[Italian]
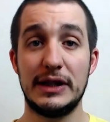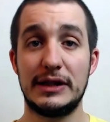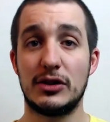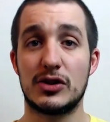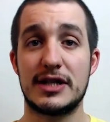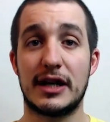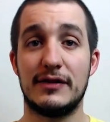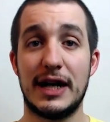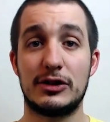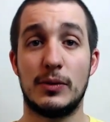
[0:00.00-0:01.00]
il titolo si è
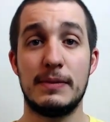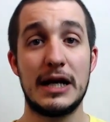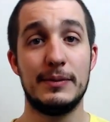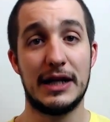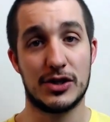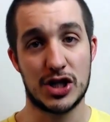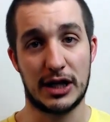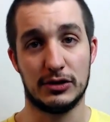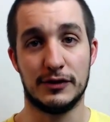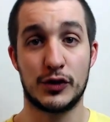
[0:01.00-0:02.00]
rivelato mal
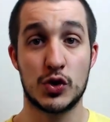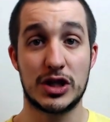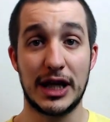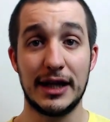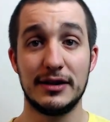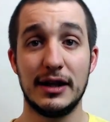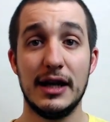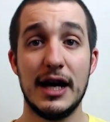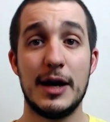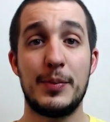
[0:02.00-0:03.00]
bilanciato, frustrante
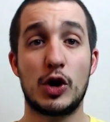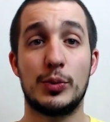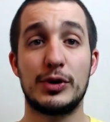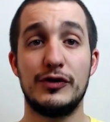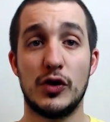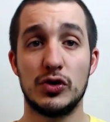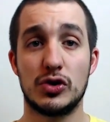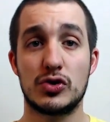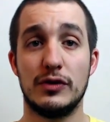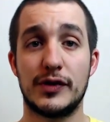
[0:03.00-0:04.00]
e poco
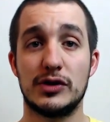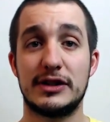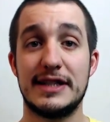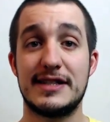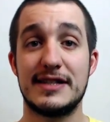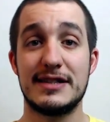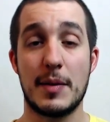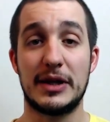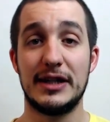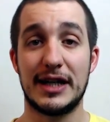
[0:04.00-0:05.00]
profondo sul fronte del sistema di